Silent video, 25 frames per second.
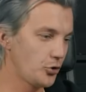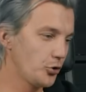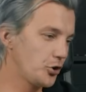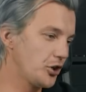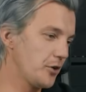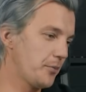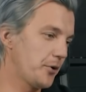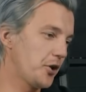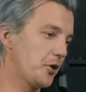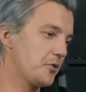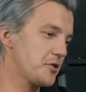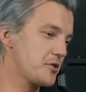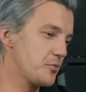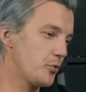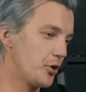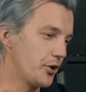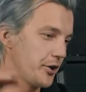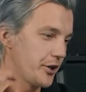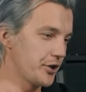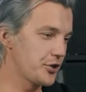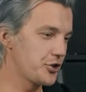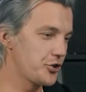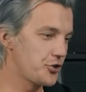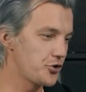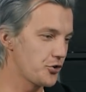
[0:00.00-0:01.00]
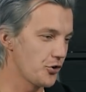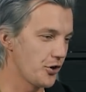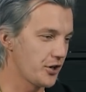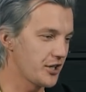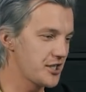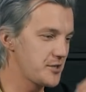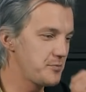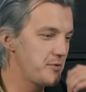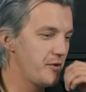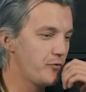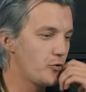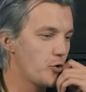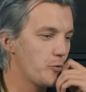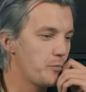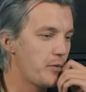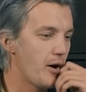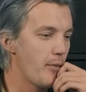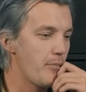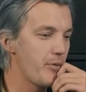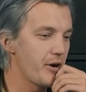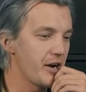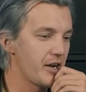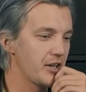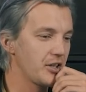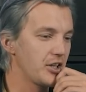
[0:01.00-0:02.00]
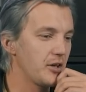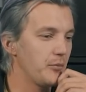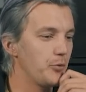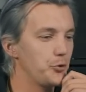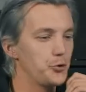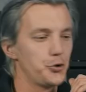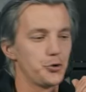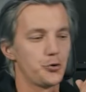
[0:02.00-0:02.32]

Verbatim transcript: И тут ты потом смотришь еще разбивку по брендам.